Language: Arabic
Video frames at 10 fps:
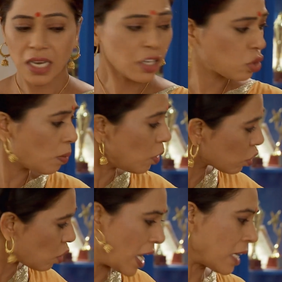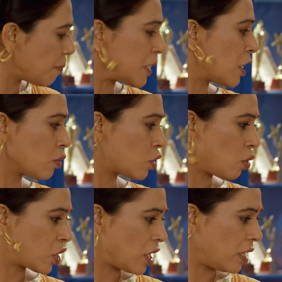انت ما بتفكري بالكلام
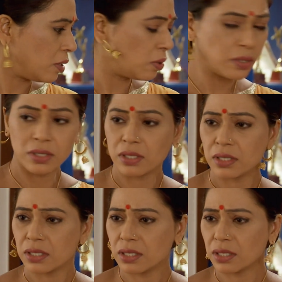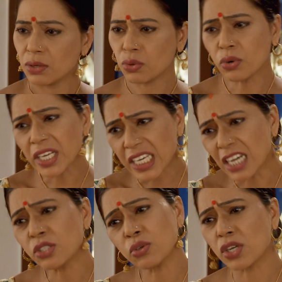يلي عم بتقوليه ولا شو يا ترى
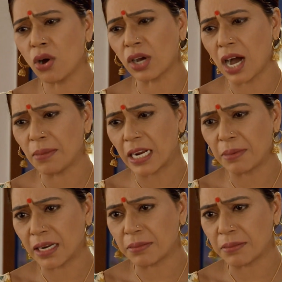هلا شو بيكون عم بيحكي